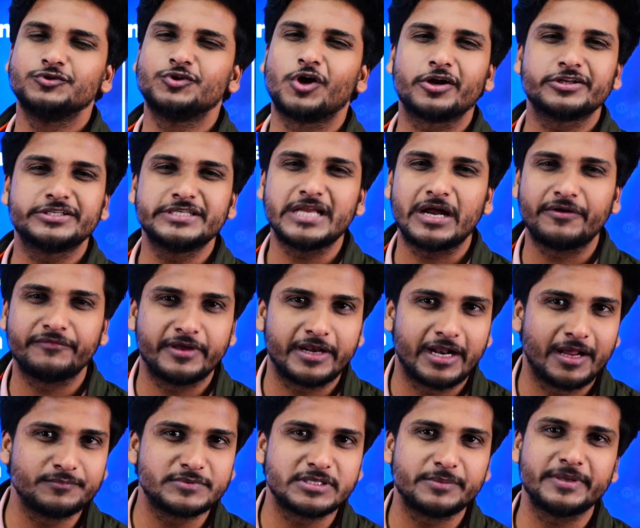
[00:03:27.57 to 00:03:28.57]
जॉर्जिया
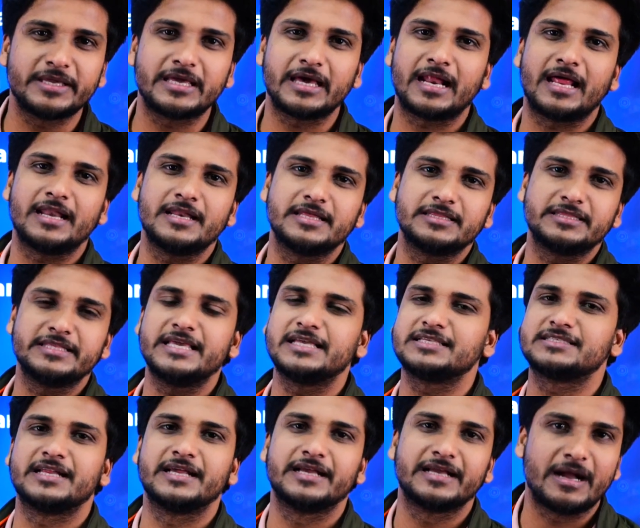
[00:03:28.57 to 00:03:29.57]
वेरहम से भी करा लेती हैं
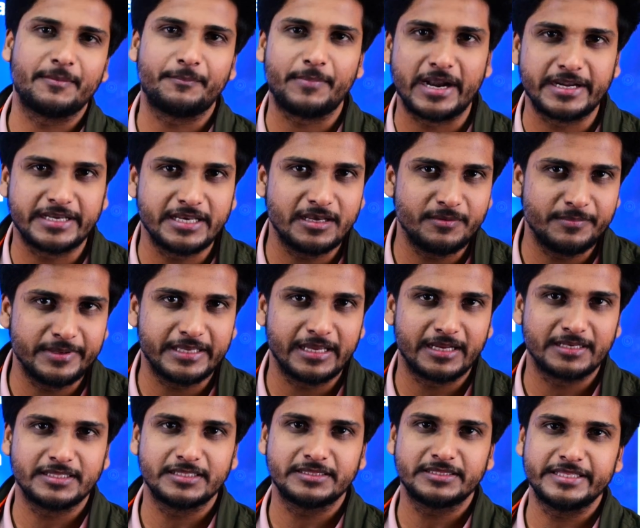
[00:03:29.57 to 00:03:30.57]
श्रेयंका पाटिल भी
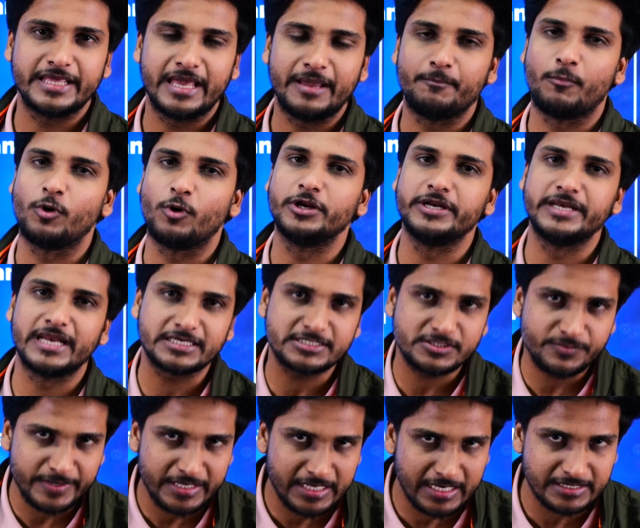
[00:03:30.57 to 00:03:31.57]
कर देती हैं
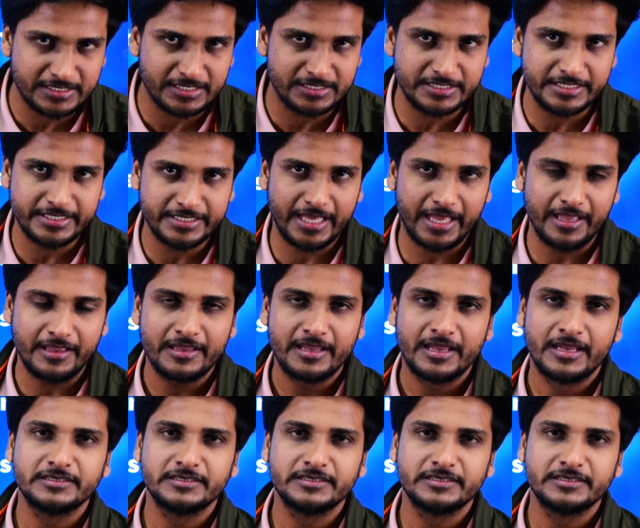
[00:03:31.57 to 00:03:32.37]
मोलिनक्स भी कर देती हैं